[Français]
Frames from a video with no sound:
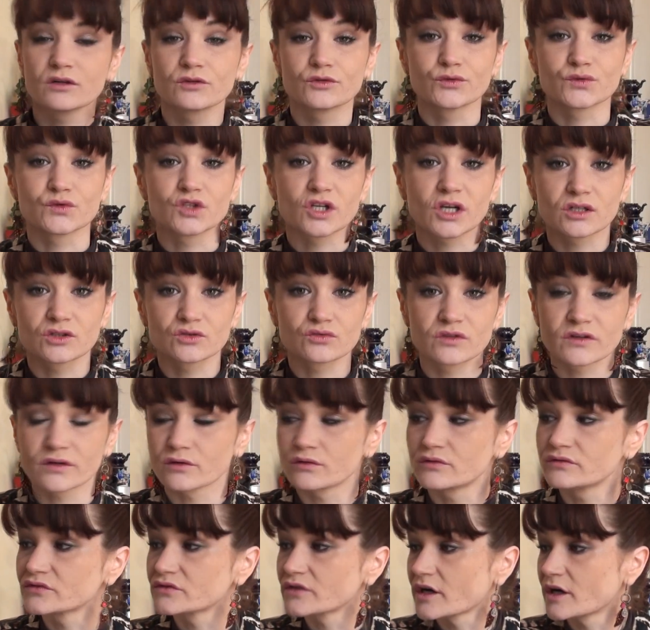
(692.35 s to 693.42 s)
Donc je rajouterai
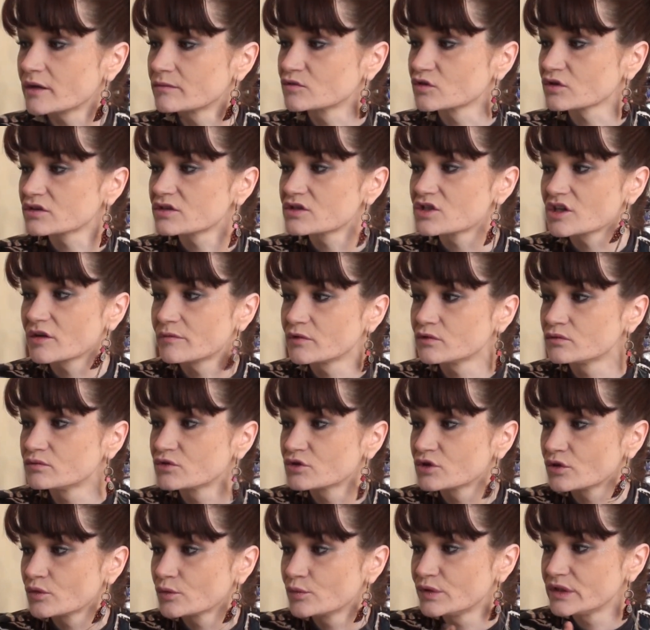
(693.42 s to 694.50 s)
au fur et à mesure si jamais
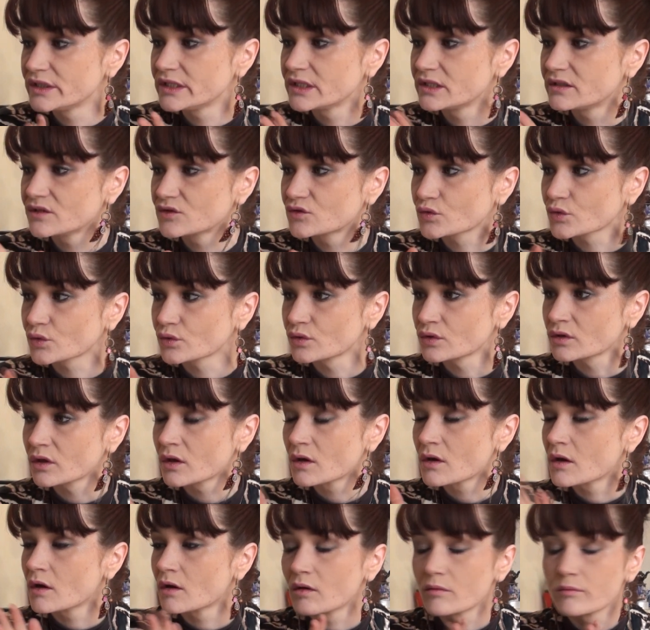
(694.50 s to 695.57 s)
j'ai oublié des trucs.
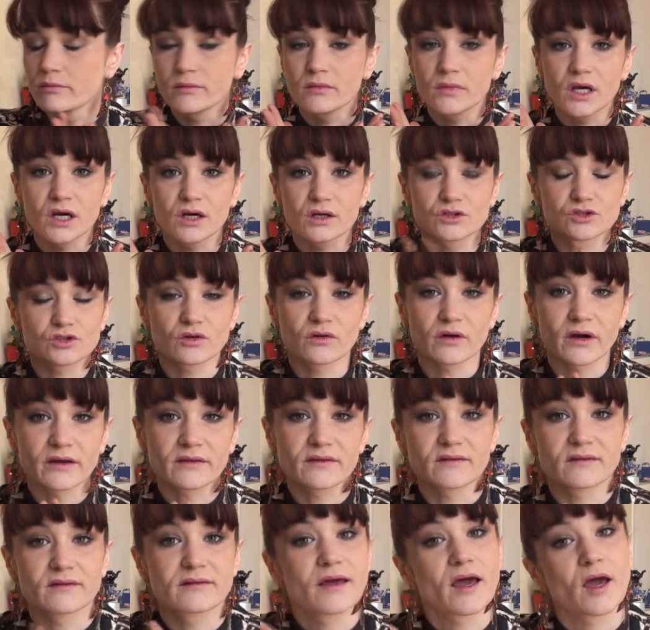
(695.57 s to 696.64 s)
Mais euh, je crois que
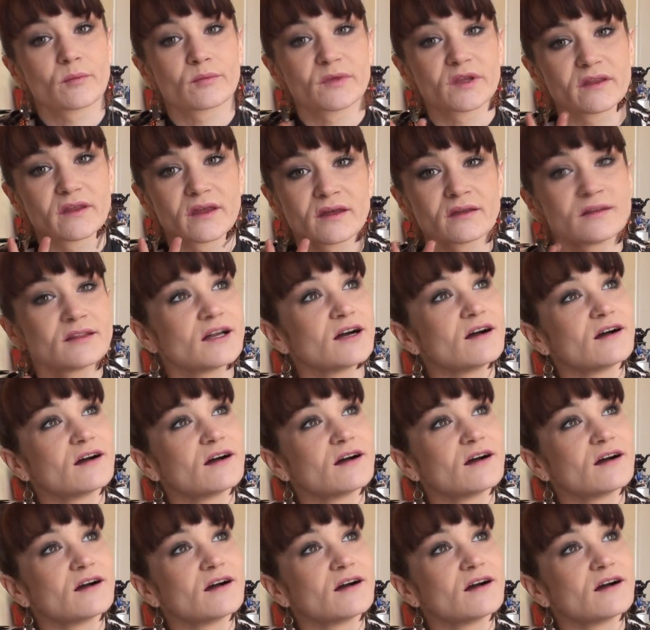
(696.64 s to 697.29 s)
c'est terminé.